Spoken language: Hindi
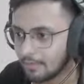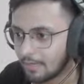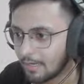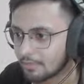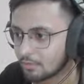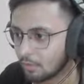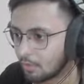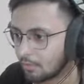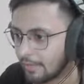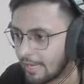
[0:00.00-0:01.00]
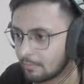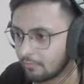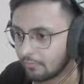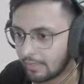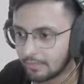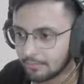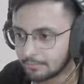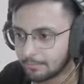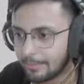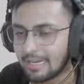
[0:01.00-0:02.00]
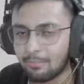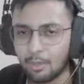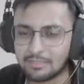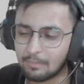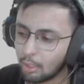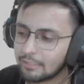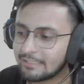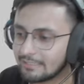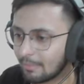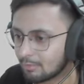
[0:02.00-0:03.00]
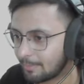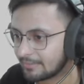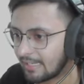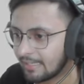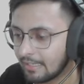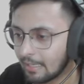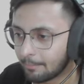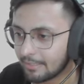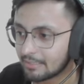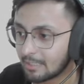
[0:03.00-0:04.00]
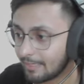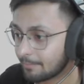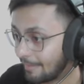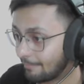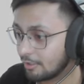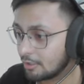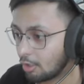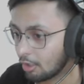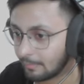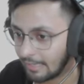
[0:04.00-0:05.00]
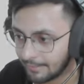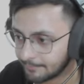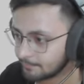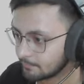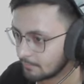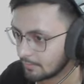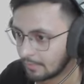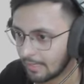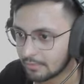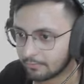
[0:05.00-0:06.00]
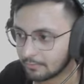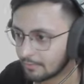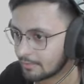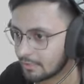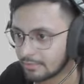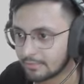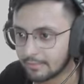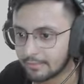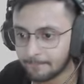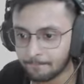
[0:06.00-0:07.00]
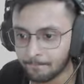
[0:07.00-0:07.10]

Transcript: लेट्स गो एनमी फील्ड पहला बॉस था बहुत ईजी था मुझे पता है पर इससे हमें एक मेमोरी स्लॉट मिला है नाइस वन अच्छा चीज़ है ये